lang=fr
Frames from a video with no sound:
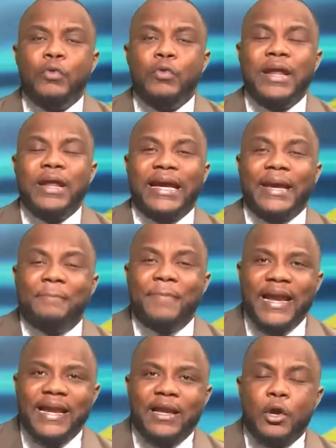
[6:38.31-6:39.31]
ou les
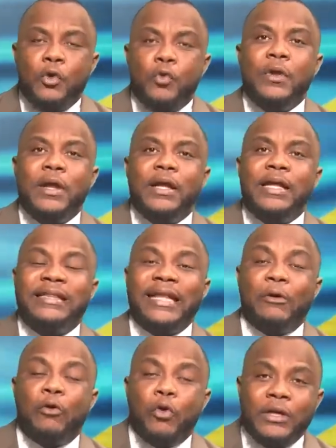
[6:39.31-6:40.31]
rebelles ou les,
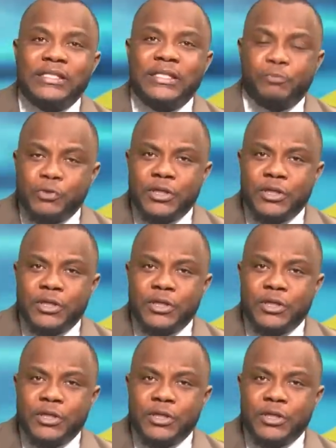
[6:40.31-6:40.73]
terroristes,